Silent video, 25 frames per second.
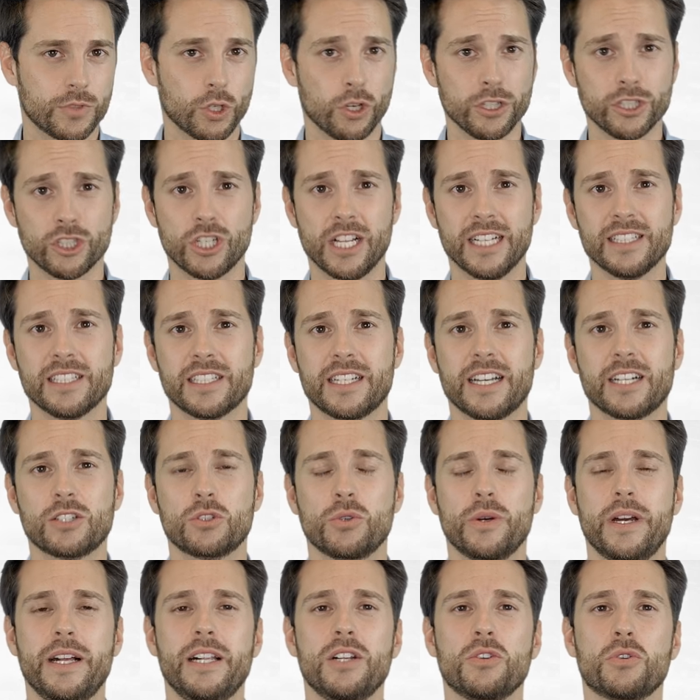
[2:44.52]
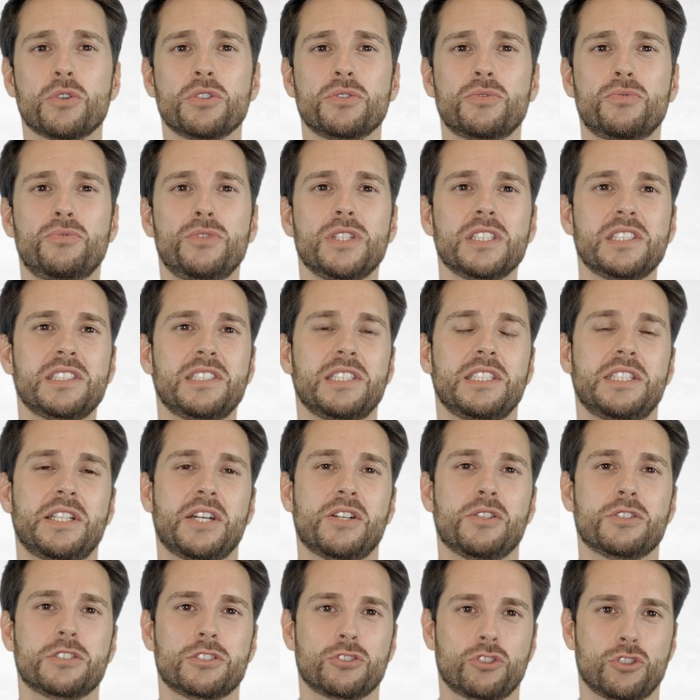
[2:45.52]
Deutschland hat aktuell rund
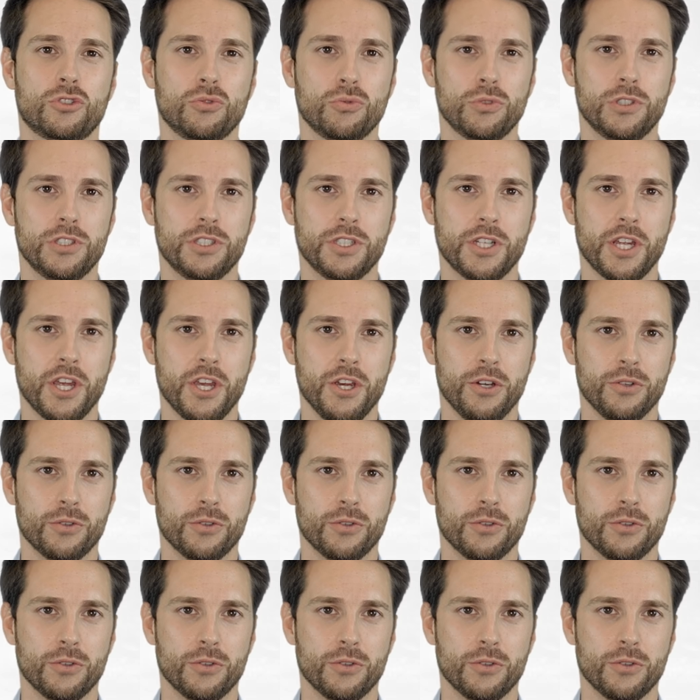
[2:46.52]
40.000 Schulen.